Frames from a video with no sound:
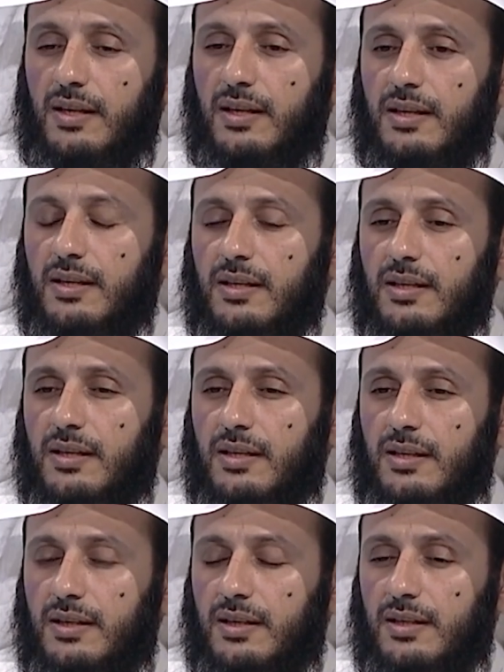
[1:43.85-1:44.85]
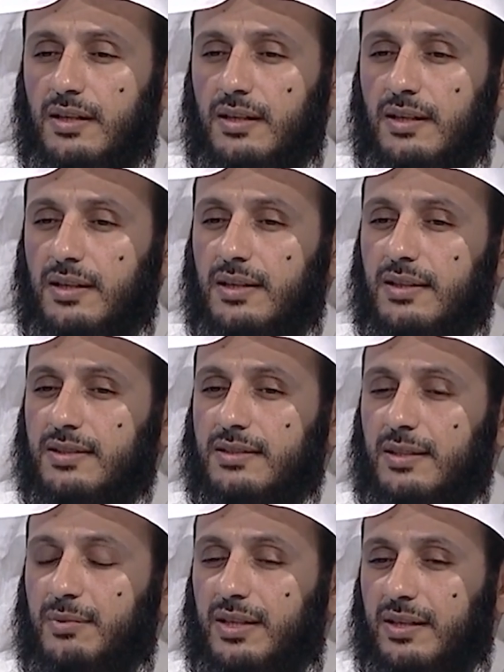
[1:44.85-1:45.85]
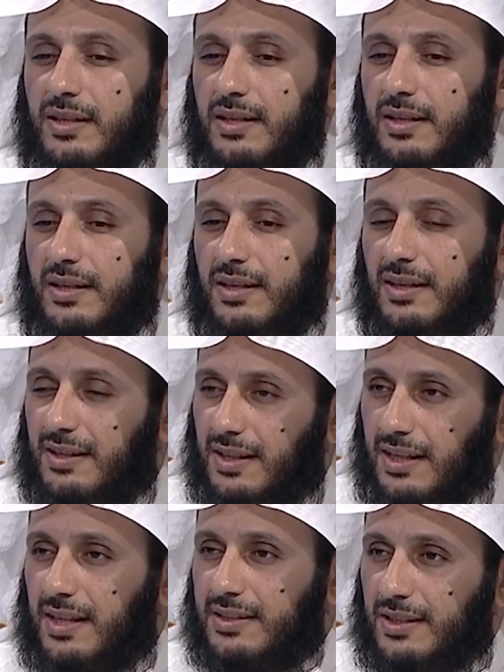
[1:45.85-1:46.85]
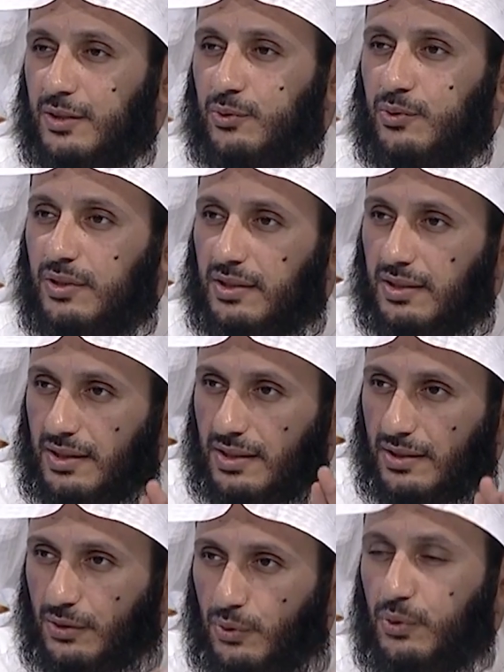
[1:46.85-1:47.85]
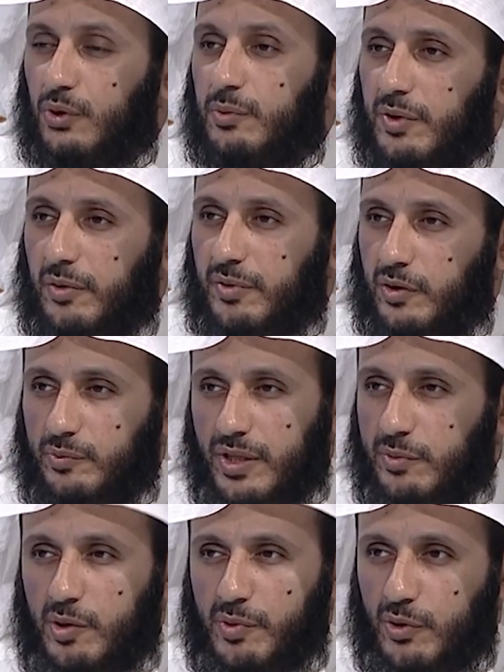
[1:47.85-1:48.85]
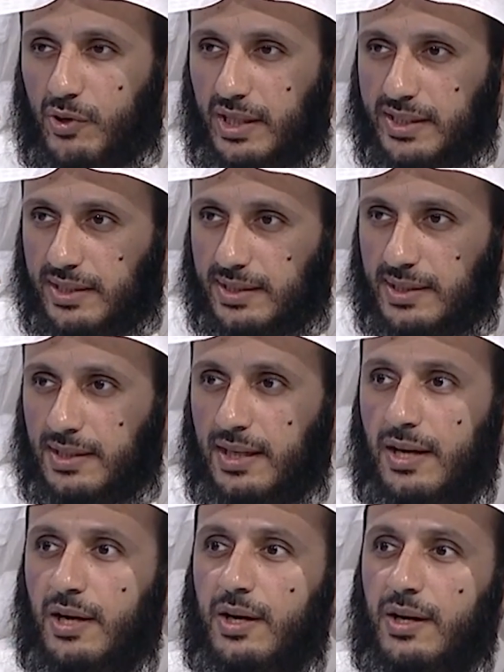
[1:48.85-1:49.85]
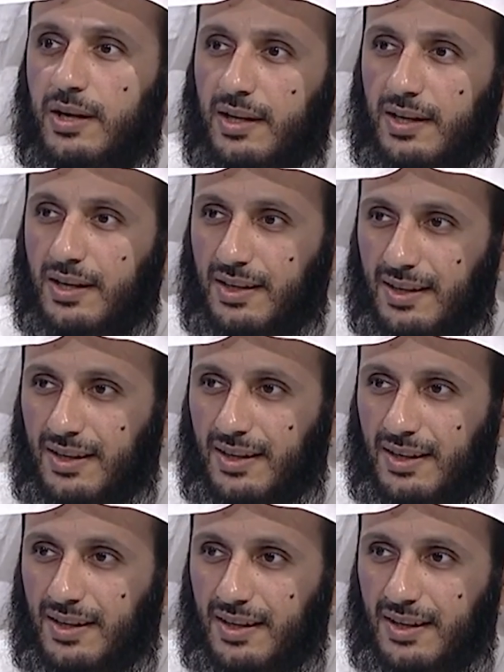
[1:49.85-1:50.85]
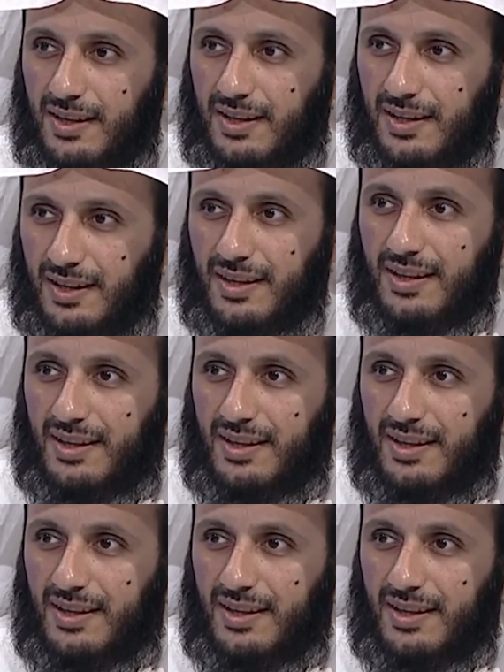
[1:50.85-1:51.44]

آه طبعا آه، نكاد ان نقول كلهم نضمانهم يعني ما هو باي واحد يدخل احنا احنا بنيجي على مساله